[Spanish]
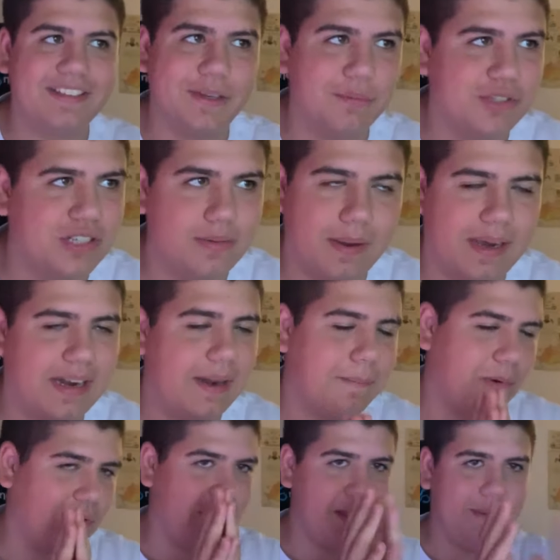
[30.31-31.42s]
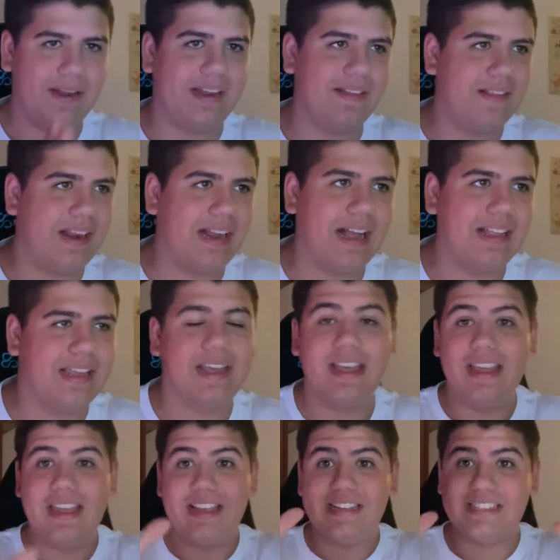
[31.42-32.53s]
tengo muchísimas ganas porque de Michael de la calle
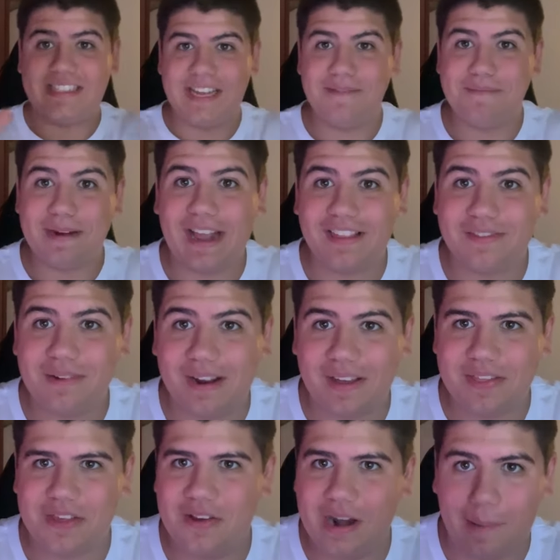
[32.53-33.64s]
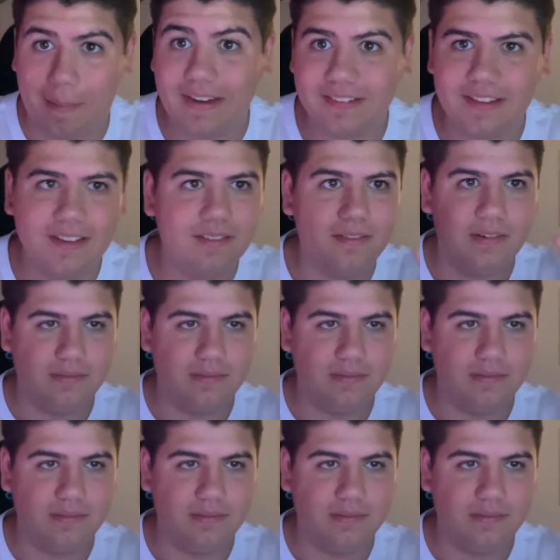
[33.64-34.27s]
Siempre que hace una canción la parte,